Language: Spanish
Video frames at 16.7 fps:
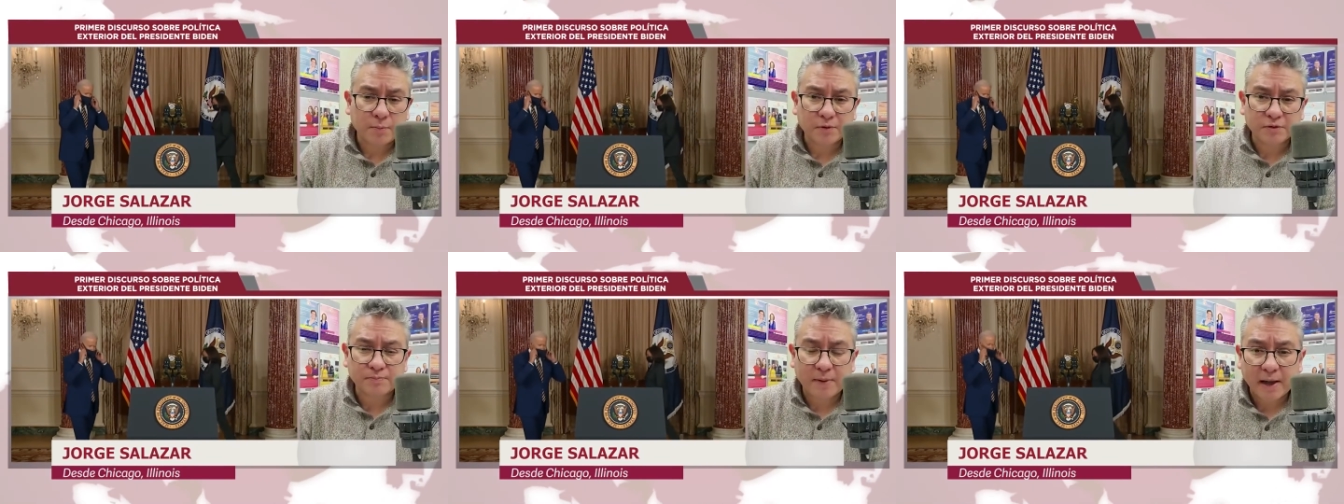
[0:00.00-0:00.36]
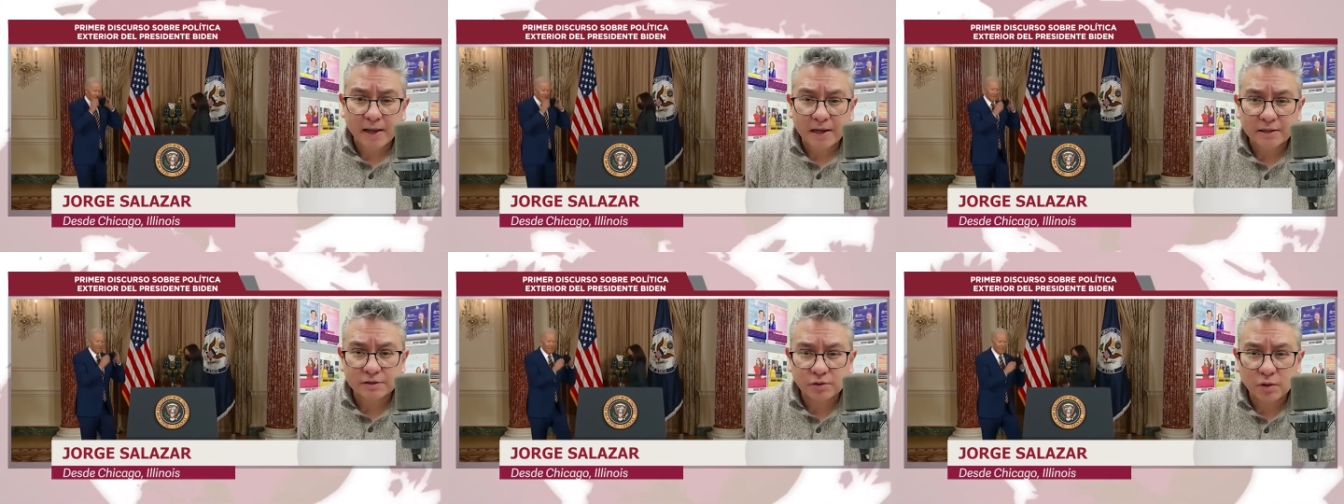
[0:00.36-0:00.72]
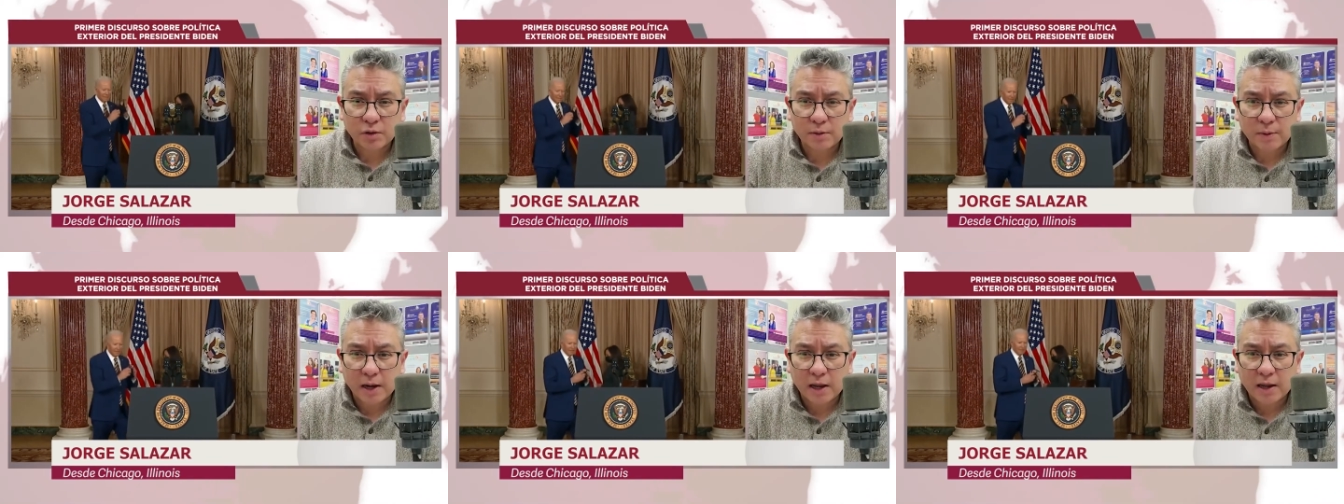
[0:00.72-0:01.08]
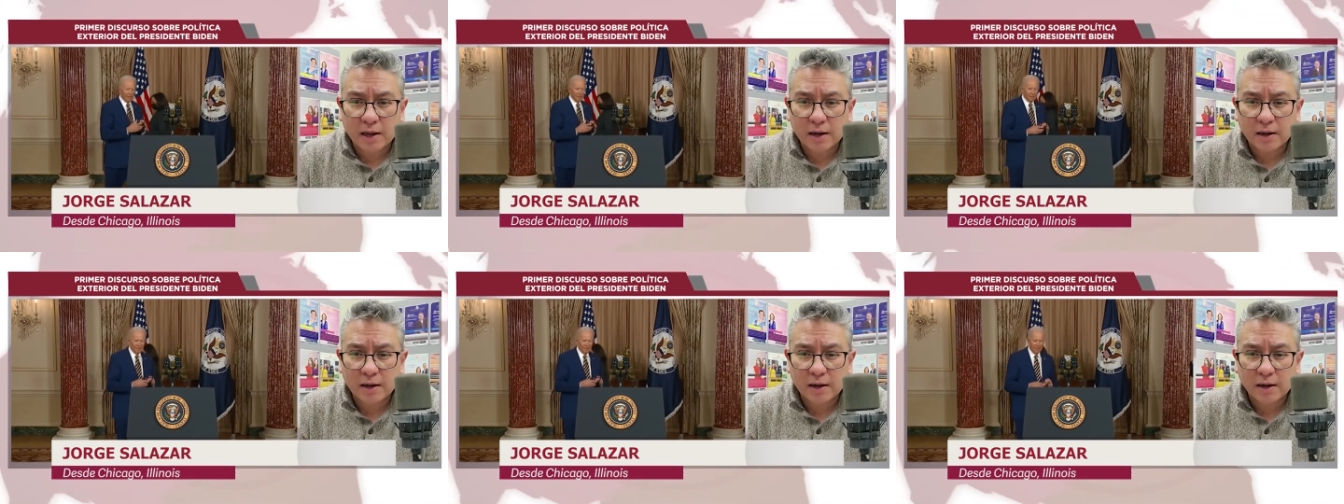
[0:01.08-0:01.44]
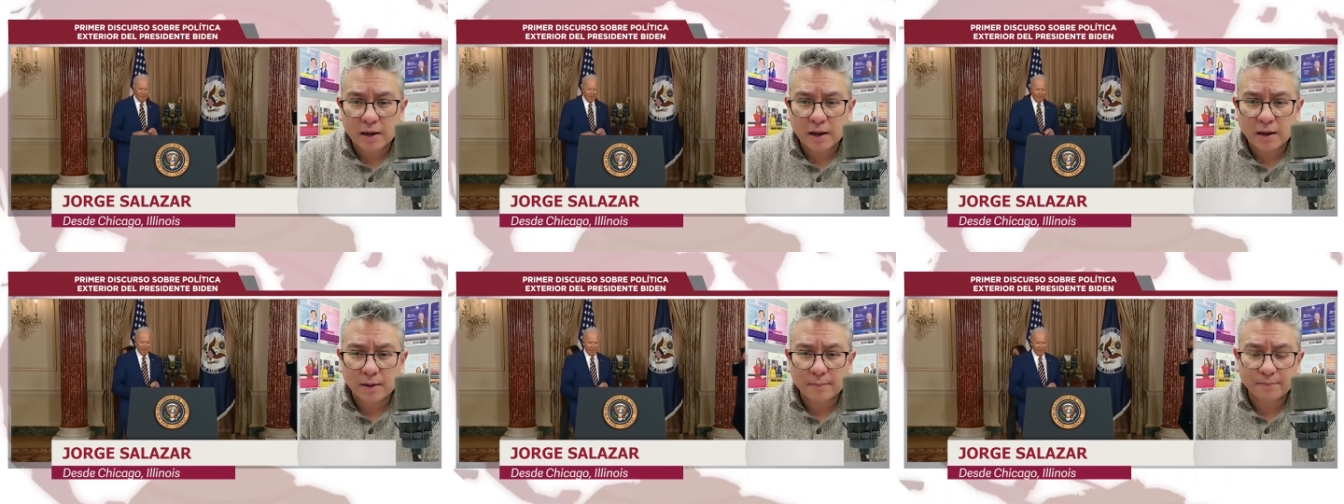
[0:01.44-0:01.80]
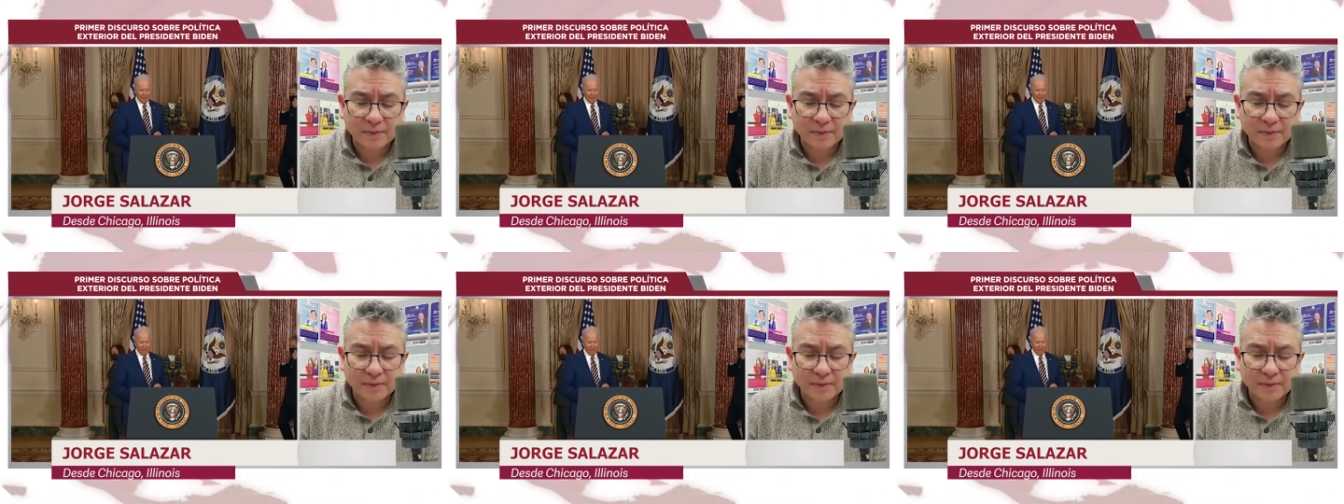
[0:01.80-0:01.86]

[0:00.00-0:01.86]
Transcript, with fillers: pues para eso el, eh,